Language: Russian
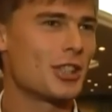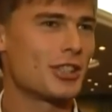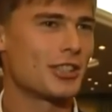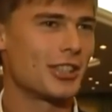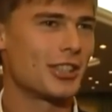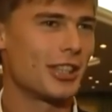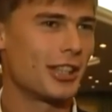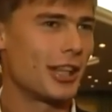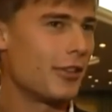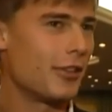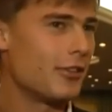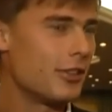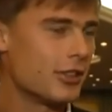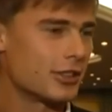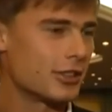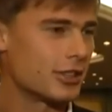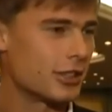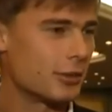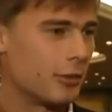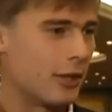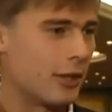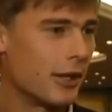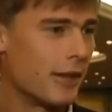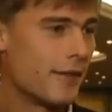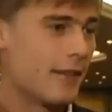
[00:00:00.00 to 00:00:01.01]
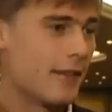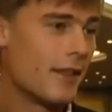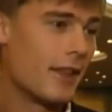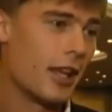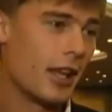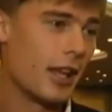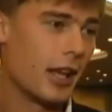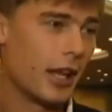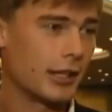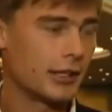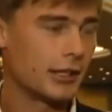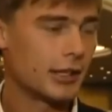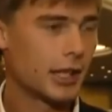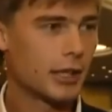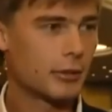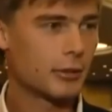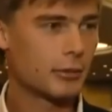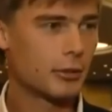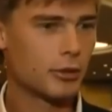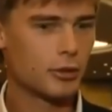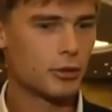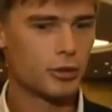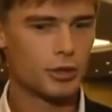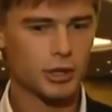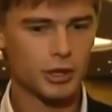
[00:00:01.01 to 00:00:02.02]
остановился бы. А так
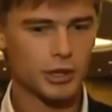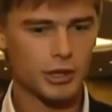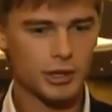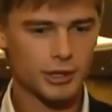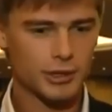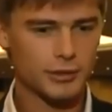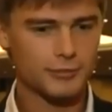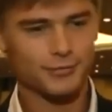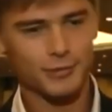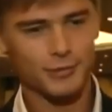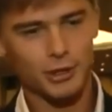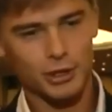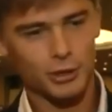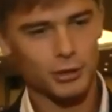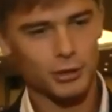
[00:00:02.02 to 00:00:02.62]
получилось ни